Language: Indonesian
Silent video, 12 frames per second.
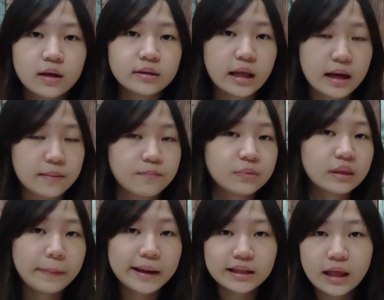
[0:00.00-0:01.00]
Nah,
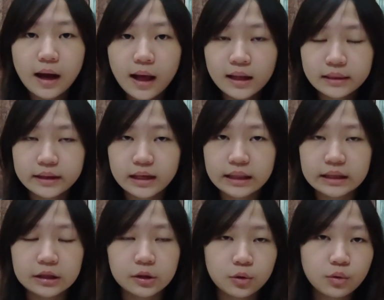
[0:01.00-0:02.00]
pada tanggal yang telah
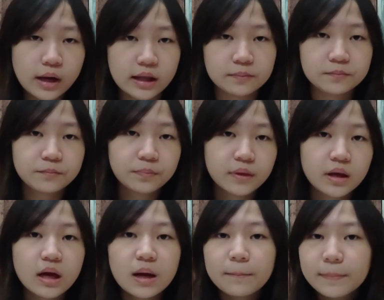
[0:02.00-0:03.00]
ditentukan,
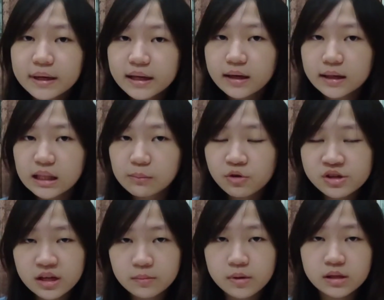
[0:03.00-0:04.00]
pergilah
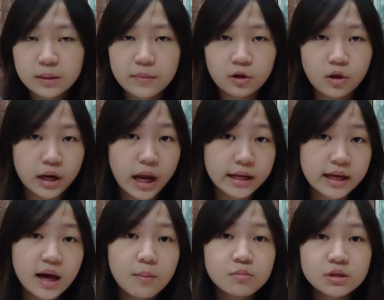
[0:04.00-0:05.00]
Temujin bersama
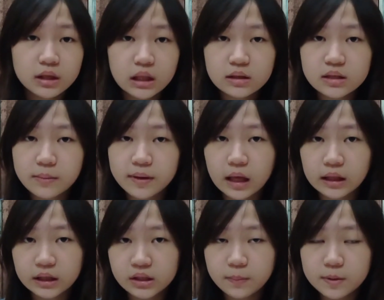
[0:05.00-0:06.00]
keluarganya beserta sebagian
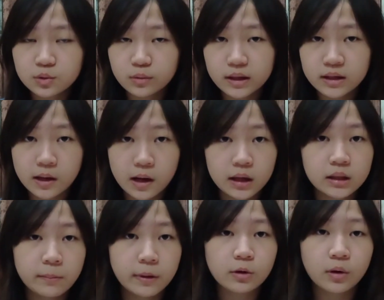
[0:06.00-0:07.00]
kecil pasukannya ke
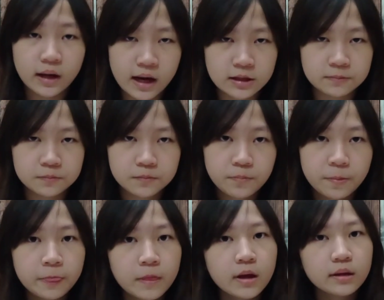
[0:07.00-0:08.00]
tempat Ongkan.
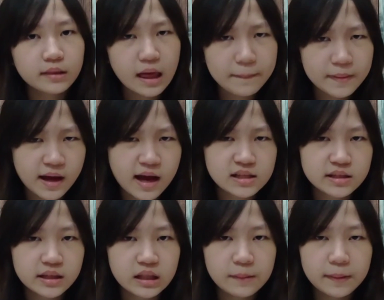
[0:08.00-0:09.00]
Tapi guys,
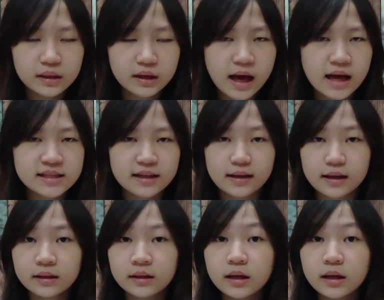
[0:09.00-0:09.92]
di pertengahan jalan,